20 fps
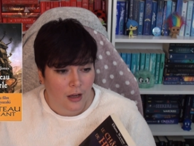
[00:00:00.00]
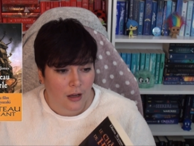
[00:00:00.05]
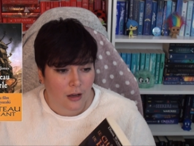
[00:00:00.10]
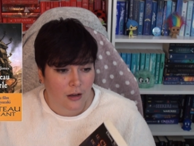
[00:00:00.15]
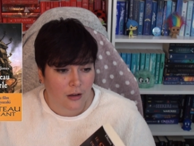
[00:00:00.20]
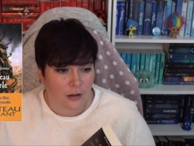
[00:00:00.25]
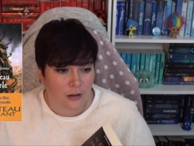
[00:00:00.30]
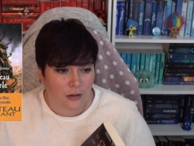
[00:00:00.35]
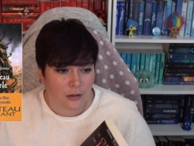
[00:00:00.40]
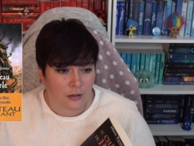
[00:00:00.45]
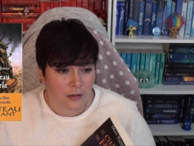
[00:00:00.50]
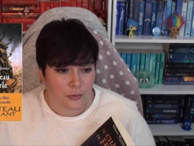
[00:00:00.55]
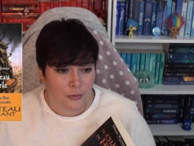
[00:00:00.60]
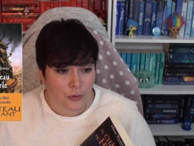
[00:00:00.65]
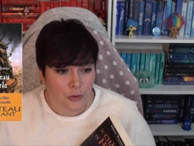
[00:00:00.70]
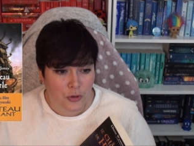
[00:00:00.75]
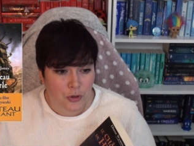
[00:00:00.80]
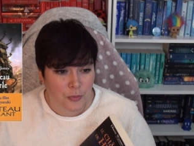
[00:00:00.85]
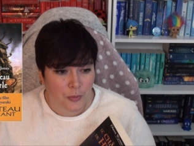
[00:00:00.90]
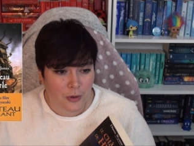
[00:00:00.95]

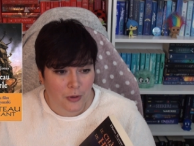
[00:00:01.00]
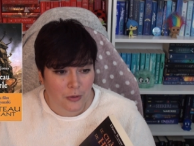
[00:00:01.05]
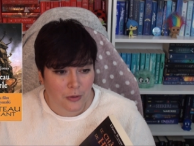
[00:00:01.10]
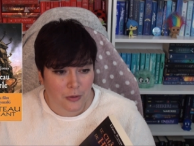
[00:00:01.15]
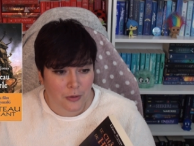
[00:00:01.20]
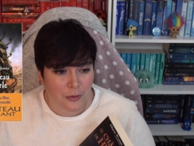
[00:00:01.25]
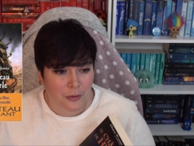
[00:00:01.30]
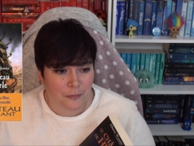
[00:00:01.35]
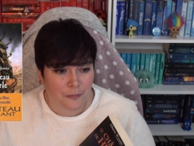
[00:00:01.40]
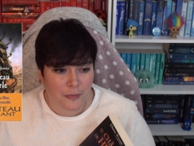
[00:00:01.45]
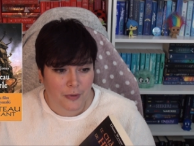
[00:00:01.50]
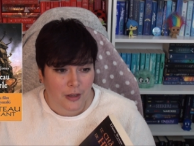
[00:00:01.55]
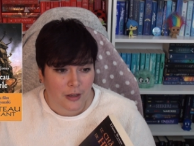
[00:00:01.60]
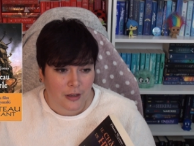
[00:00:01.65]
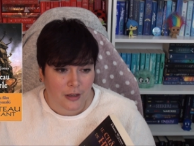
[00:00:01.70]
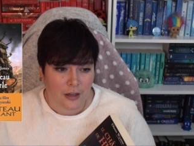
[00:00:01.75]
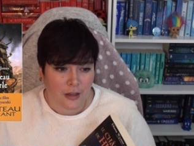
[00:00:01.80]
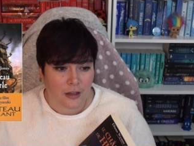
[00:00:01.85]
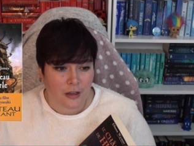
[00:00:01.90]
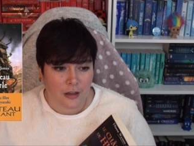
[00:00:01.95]
franchement...
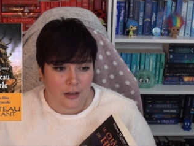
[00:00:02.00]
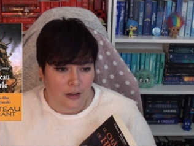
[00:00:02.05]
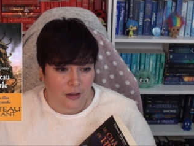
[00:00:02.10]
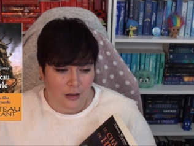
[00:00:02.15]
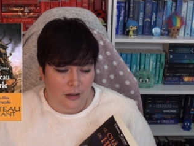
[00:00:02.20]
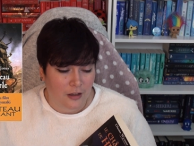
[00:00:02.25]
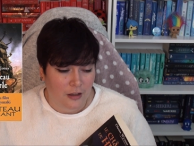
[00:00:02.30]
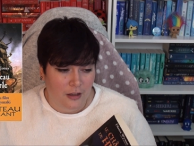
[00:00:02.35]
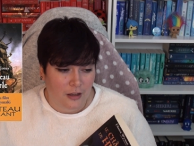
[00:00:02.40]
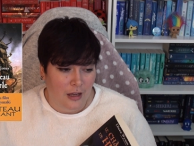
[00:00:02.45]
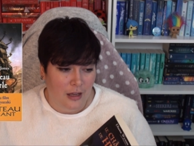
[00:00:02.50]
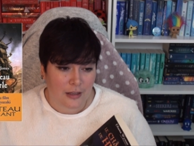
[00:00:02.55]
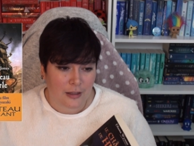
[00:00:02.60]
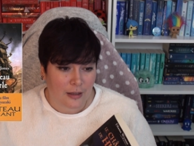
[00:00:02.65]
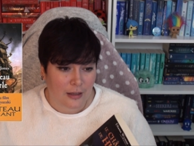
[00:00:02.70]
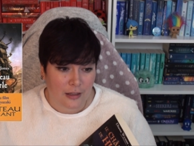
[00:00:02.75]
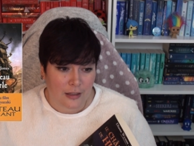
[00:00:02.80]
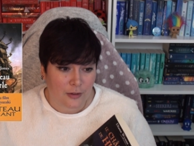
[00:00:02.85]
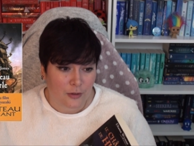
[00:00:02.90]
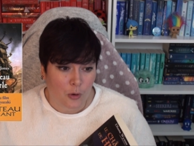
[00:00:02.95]
Elle
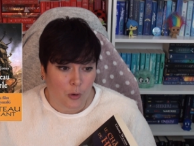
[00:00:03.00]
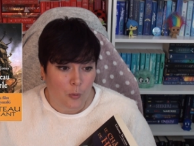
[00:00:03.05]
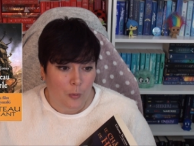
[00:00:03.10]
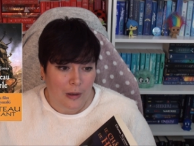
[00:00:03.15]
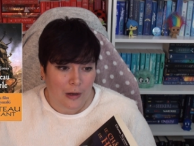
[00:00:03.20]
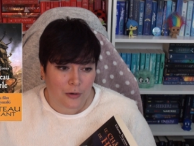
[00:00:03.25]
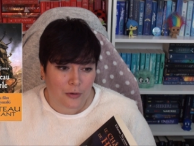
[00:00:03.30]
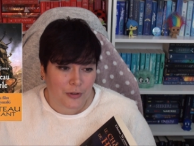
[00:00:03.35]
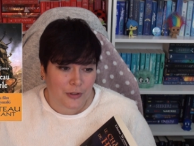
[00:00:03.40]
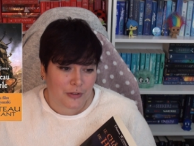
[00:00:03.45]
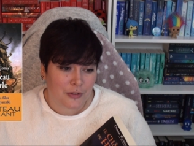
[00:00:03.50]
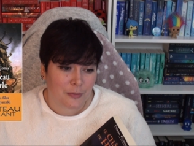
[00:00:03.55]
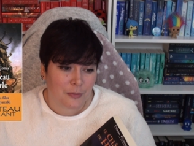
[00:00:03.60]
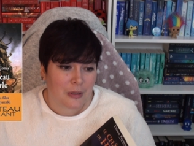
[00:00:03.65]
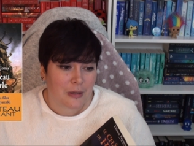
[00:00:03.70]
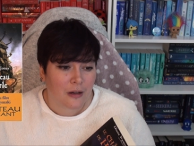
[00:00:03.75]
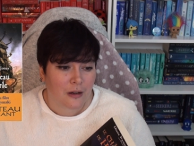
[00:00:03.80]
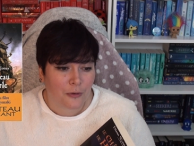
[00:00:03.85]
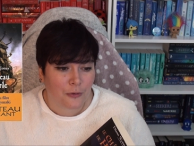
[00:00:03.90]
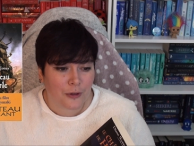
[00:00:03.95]
est, trop belle en fait.
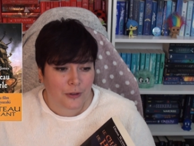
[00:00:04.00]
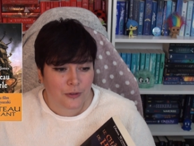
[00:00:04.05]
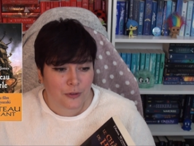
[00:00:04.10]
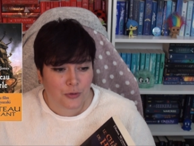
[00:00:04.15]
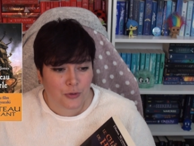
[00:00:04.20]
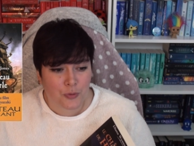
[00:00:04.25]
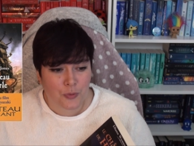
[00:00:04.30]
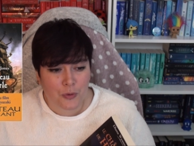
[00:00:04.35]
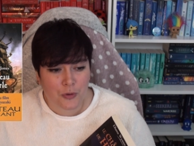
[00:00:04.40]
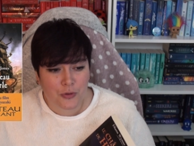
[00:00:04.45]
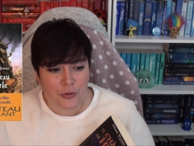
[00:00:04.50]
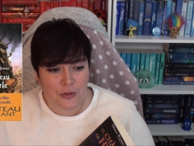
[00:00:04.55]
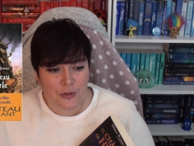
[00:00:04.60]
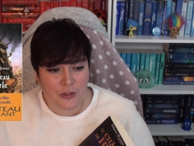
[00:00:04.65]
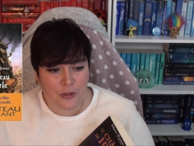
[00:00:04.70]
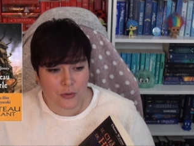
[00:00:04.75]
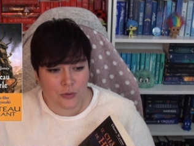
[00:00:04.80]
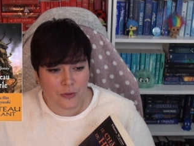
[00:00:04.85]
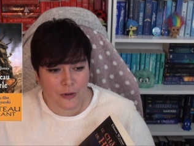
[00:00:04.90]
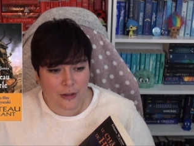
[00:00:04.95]
Mais en fait, je pense que
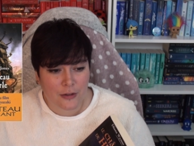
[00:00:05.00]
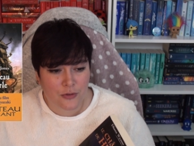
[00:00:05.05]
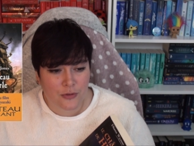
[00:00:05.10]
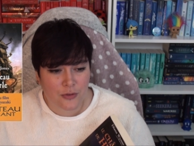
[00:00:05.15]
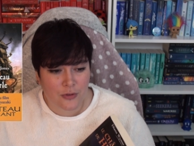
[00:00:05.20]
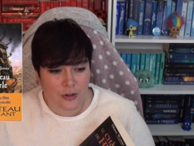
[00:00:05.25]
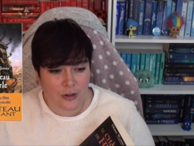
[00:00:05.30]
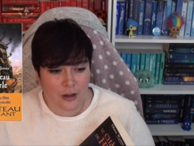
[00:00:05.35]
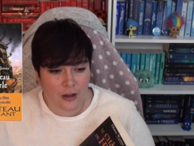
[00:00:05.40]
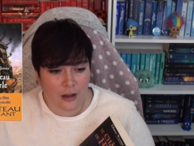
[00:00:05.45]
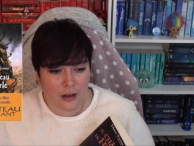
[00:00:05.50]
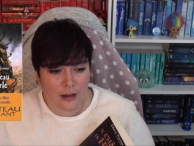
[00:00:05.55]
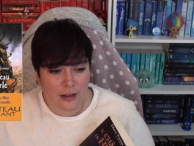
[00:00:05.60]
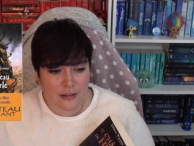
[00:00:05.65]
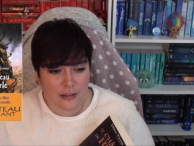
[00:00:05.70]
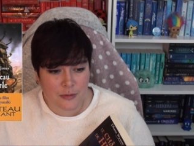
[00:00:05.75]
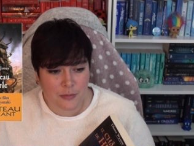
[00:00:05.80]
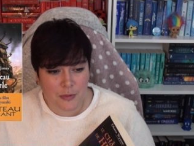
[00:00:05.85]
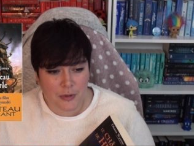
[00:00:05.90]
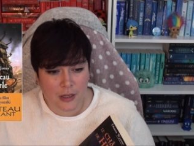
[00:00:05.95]
cette couverture, elle est
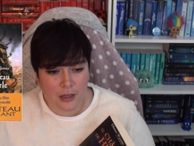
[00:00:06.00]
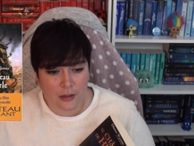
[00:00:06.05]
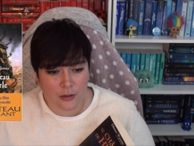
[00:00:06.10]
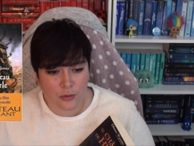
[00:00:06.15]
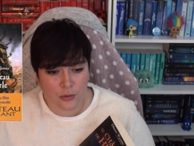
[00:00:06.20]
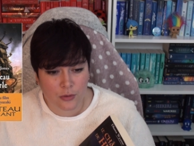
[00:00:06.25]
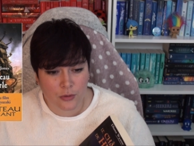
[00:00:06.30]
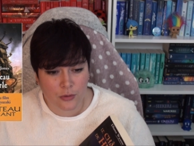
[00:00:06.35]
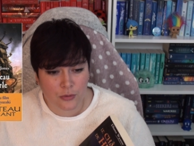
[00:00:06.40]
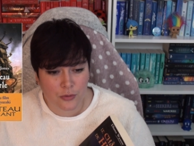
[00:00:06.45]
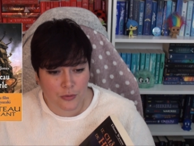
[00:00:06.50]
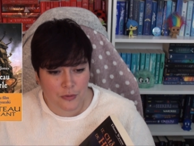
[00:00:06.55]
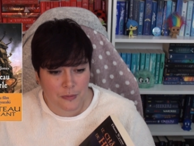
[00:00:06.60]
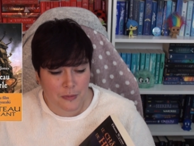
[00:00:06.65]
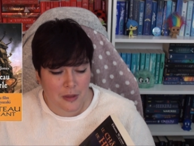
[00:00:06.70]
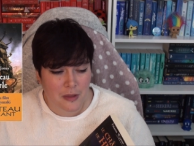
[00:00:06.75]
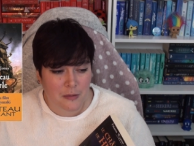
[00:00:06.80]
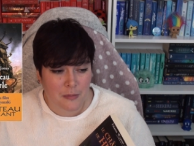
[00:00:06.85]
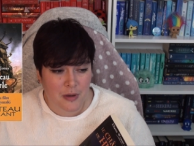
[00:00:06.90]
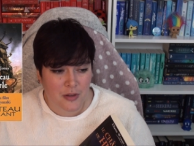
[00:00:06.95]
inspirée du
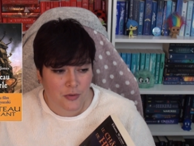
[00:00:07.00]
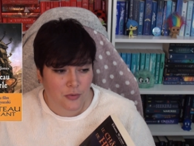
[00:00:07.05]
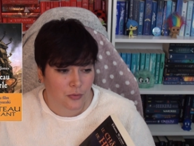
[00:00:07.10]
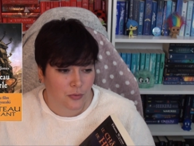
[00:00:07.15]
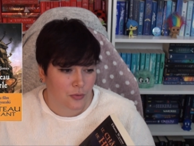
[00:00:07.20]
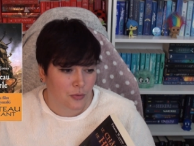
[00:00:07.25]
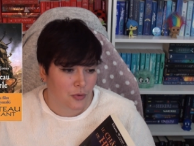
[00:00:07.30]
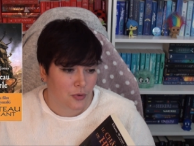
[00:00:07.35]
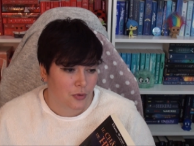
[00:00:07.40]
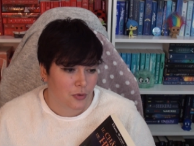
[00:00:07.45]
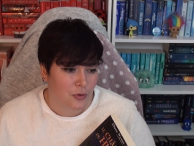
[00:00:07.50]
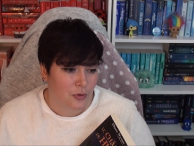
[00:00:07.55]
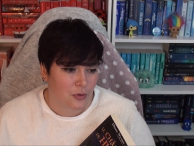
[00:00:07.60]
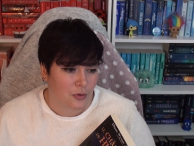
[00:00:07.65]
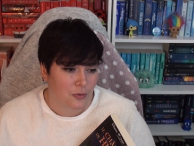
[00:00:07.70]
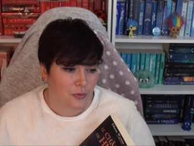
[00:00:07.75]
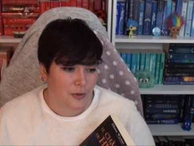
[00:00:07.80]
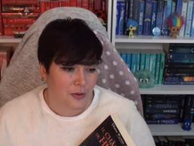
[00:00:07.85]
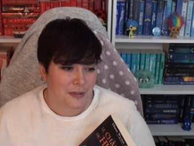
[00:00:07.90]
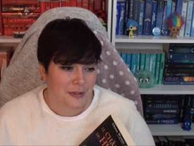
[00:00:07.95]
film d'animation, donc
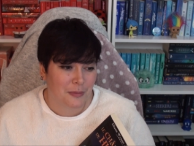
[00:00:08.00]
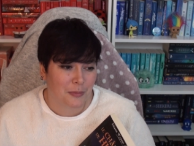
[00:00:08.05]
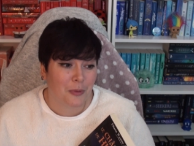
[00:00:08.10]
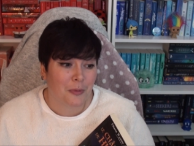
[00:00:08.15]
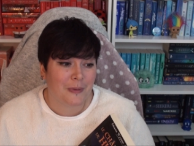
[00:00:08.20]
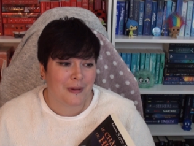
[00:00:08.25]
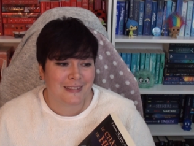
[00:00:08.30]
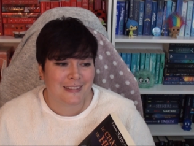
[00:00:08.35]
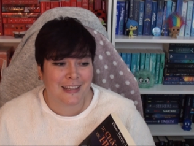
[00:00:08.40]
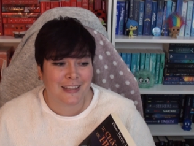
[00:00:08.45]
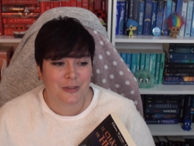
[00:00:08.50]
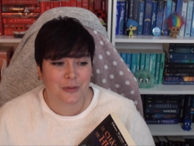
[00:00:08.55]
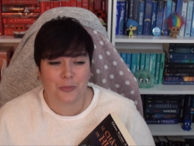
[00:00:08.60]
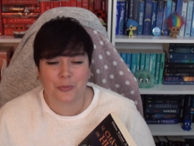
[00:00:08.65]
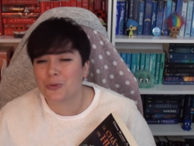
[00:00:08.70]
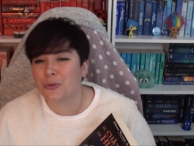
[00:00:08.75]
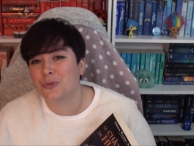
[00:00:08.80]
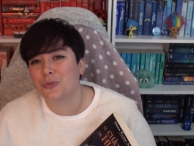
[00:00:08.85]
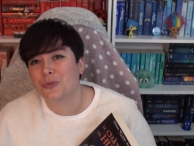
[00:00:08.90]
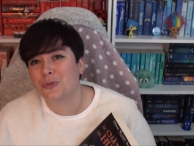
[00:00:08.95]
euh, forcément, bah, ça
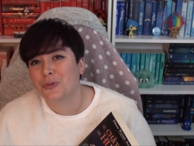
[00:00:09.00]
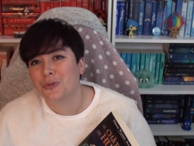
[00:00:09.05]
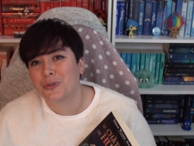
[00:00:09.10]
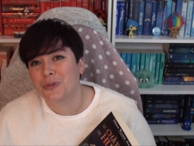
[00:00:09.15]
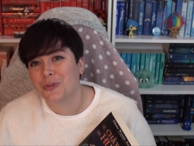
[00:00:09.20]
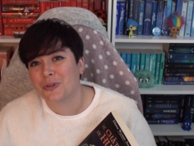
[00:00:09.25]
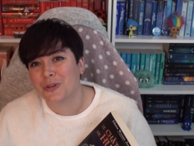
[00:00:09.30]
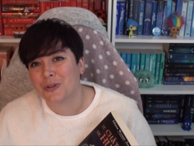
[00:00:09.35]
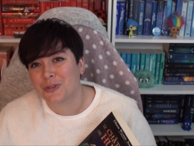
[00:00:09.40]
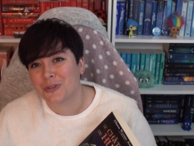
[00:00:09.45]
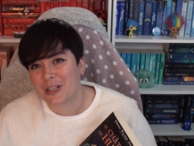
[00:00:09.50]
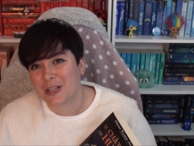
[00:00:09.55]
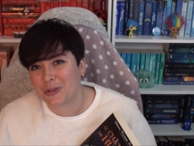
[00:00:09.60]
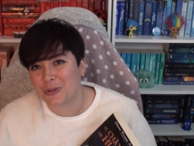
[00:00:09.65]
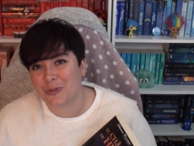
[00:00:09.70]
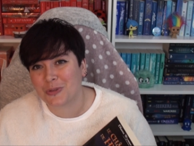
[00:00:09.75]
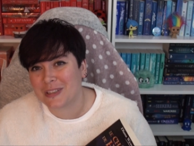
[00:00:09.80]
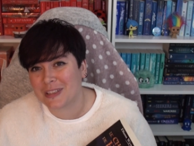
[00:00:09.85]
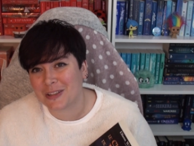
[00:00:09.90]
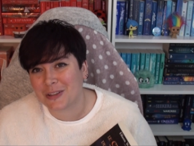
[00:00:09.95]
ressemble beaucoup au,
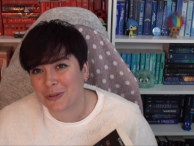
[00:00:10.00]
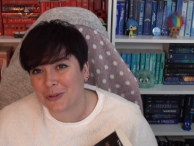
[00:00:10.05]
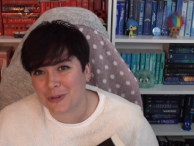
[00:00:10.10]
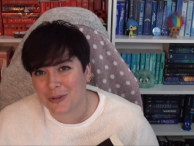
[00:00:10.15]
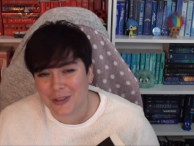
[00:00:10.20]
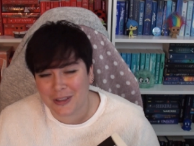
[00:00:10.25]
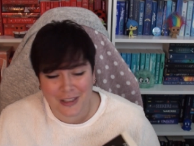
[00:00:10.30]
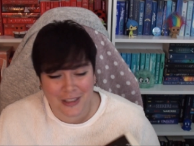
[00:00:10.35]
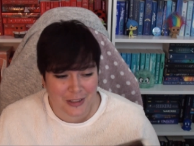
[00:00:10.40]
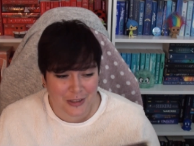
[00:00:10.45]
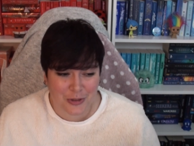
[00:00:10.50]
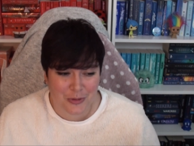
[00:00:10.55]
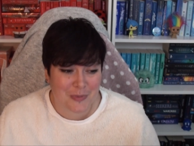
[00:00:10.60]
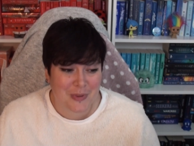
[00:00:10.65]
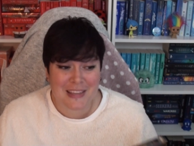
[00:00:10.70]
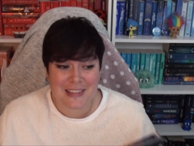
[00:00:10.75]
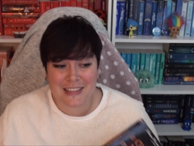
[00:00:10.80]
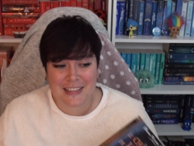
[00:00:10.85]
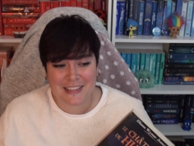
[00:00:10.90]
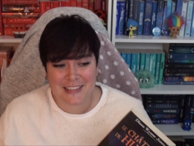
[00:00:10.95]
château qu'il y a dans, que
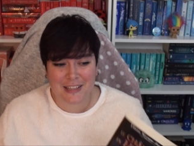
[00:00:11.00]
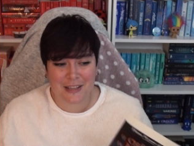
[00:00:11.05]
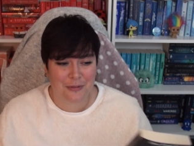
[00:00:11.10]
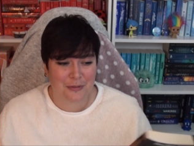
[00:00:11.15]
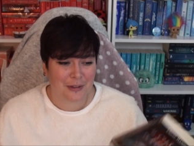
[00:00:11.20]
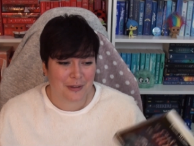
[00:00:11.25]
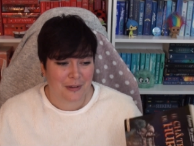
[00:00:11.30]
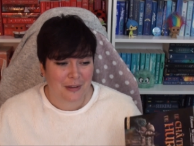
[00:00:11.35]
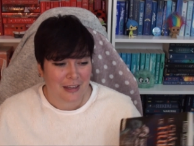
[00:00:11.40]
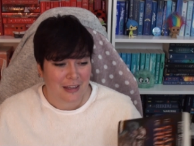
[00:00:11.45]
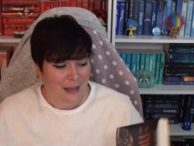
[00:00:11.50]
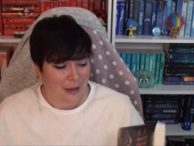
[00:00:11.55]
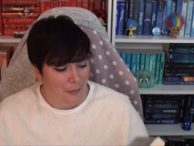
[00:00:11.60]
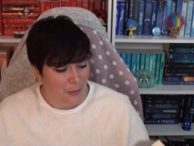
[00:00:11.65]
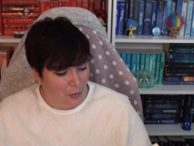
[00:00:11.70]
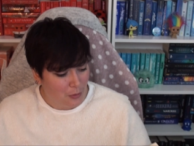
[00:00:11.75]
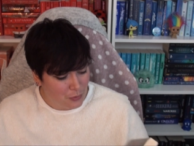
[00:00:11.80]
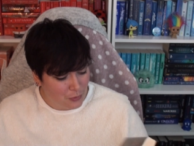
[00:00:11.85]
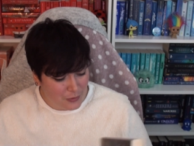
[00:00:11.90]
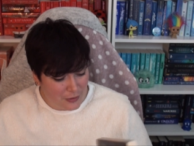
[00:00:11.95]
Miyazaki a fait. Mais en tout